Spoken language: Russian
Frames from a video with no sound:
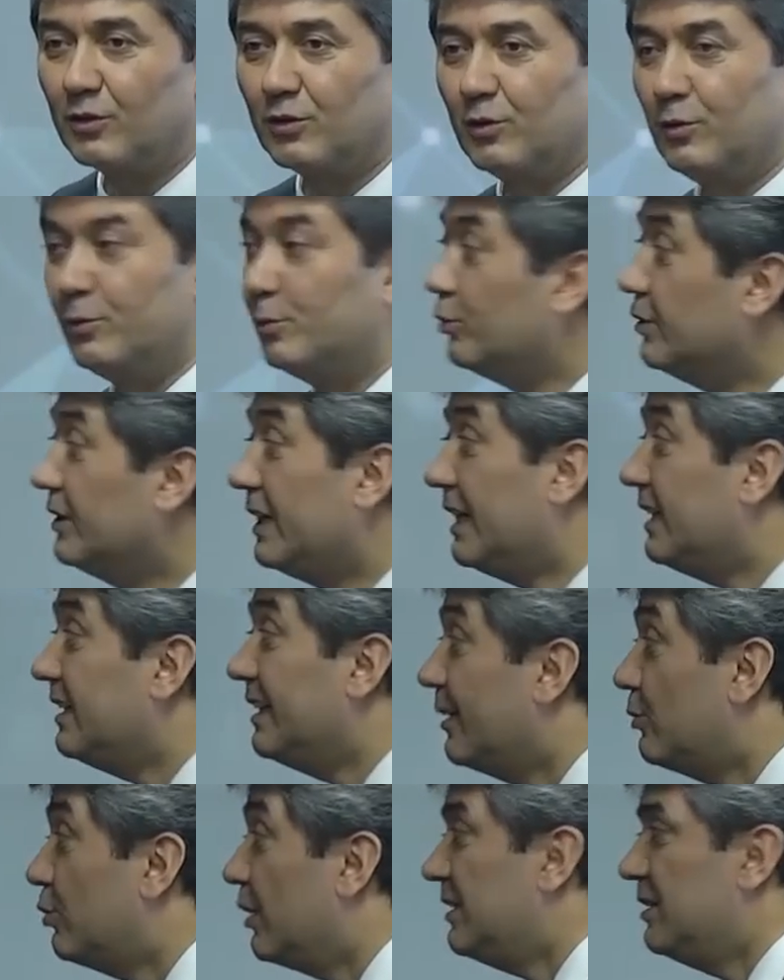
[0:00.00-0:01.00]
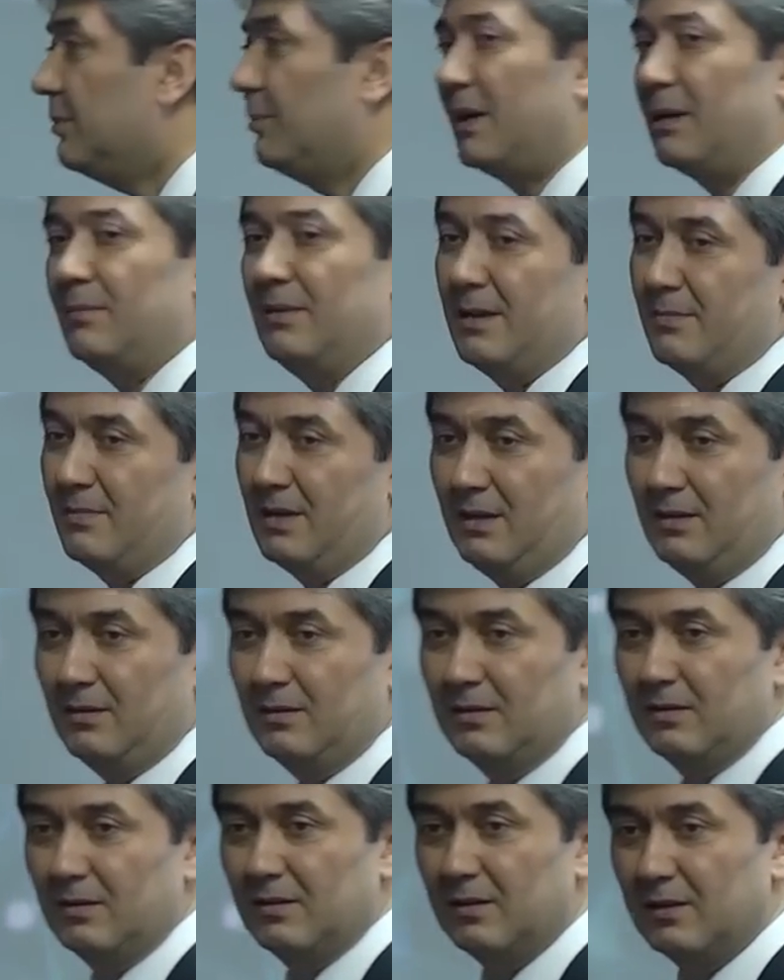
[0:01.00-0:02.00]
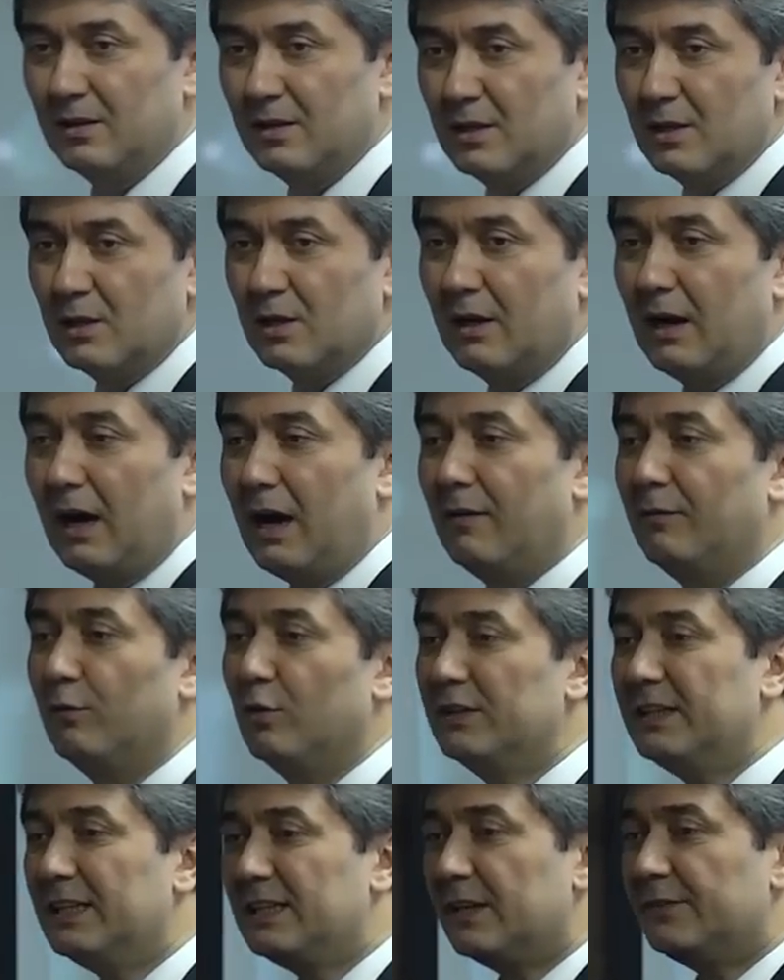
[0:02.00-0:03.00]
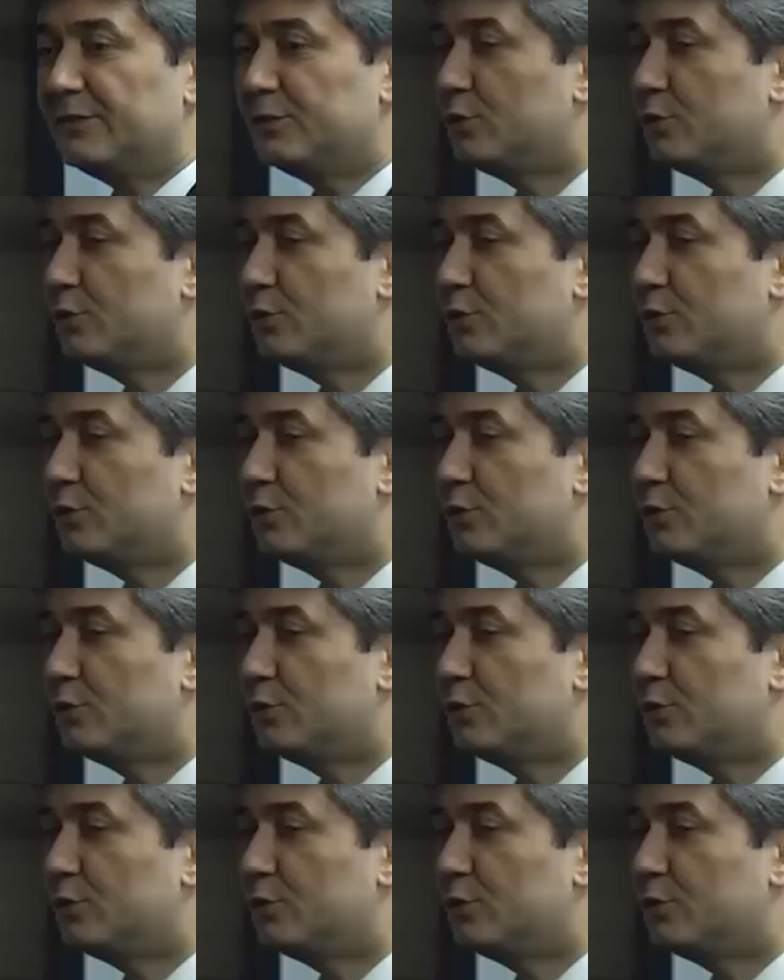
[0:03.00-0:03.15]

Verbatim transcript: Людей нету этой проблемы. А вот это